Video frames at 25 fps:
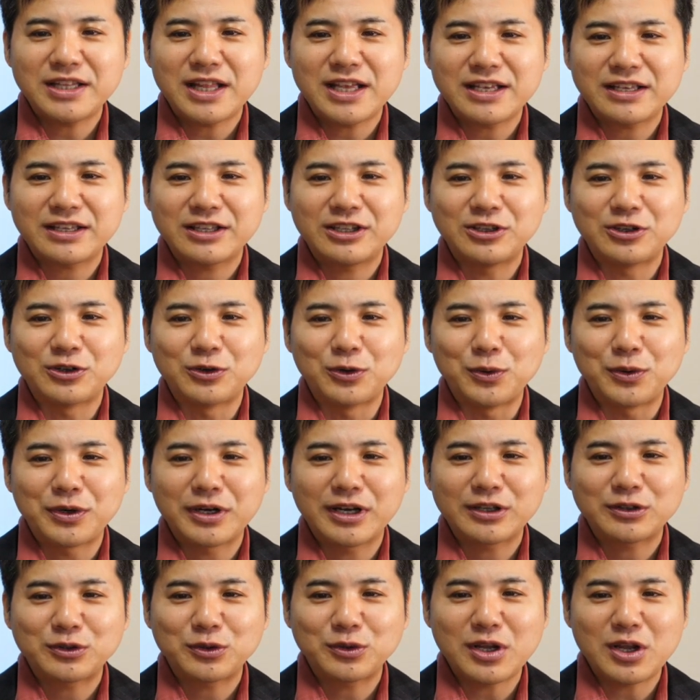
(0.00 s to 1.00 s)
年金を
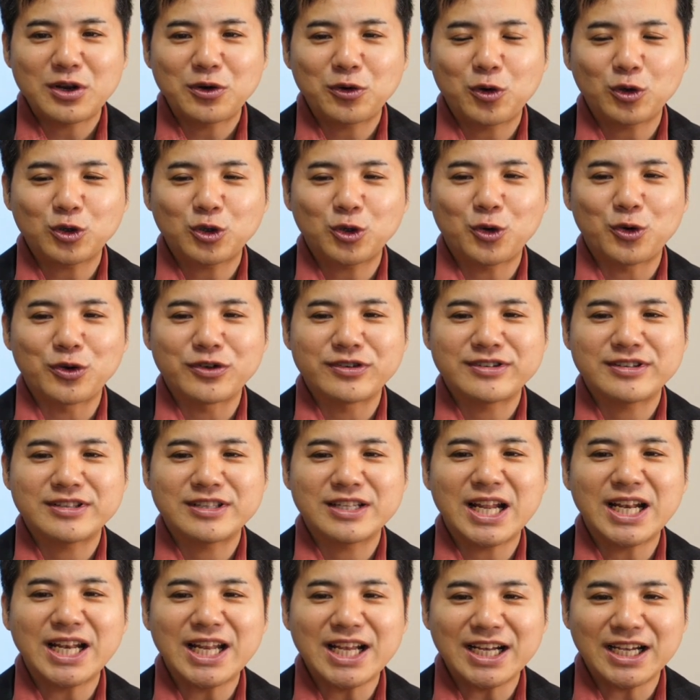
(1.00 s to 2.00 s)
受け取れることを
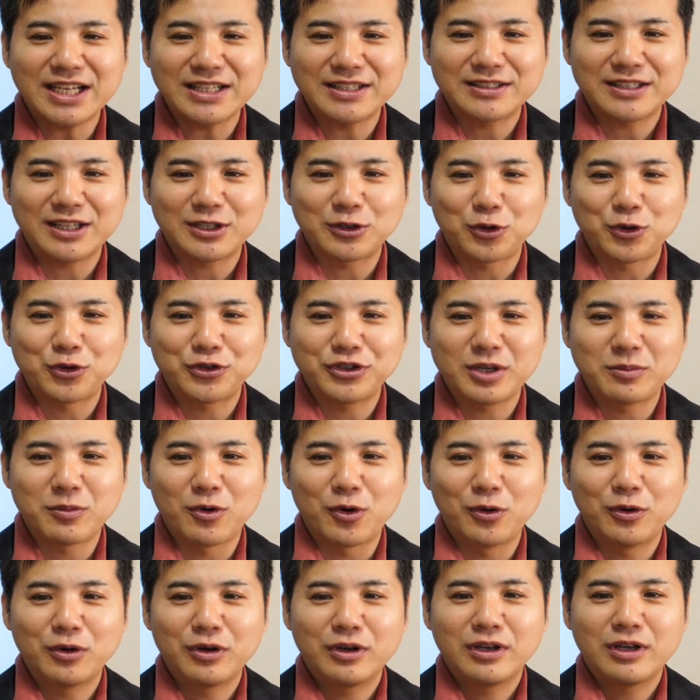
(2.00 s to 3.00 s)
知らなかったとして
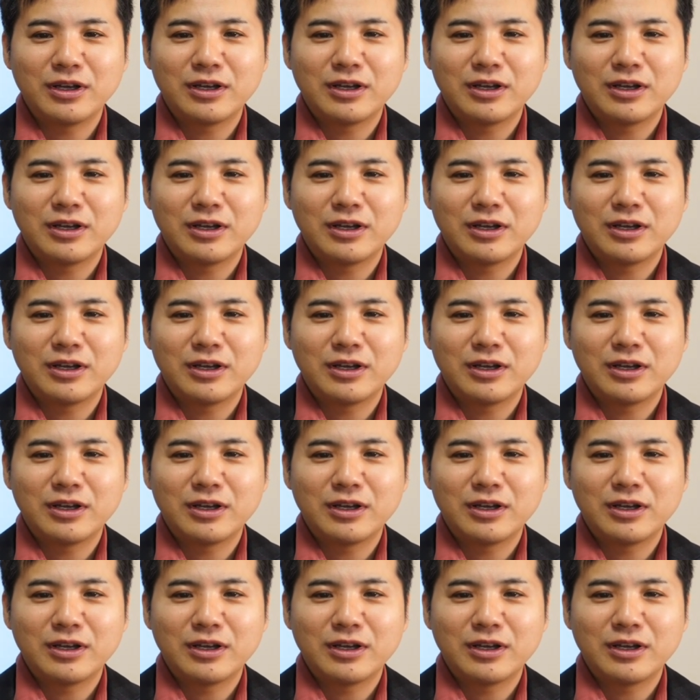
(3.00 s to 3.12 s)
も